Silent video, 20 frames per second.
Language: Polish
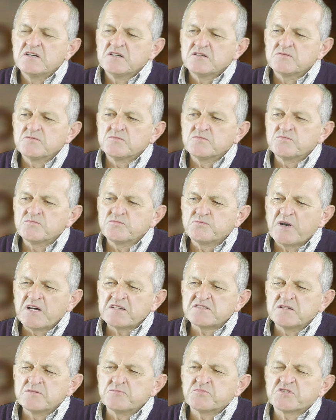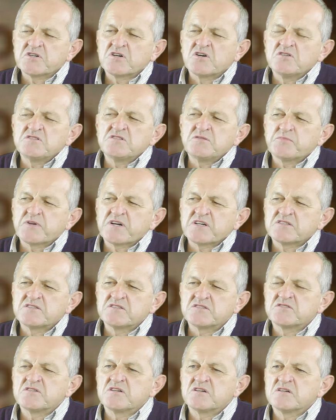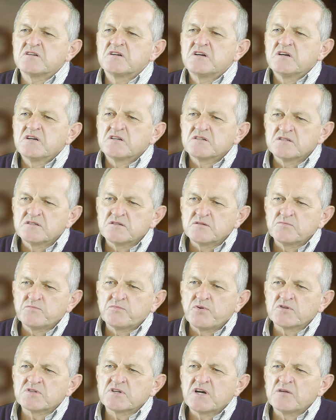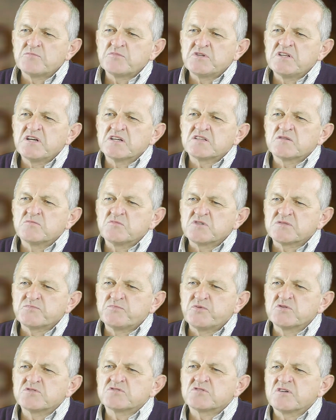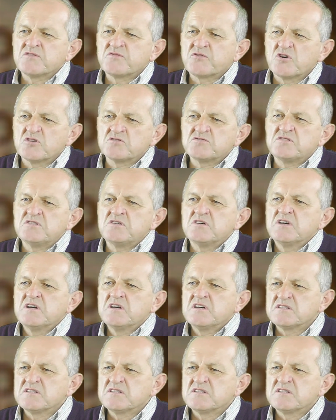Mm, pacjent przychodzi praktycznie Y, pod gabinetem jest pusto, wchodzi,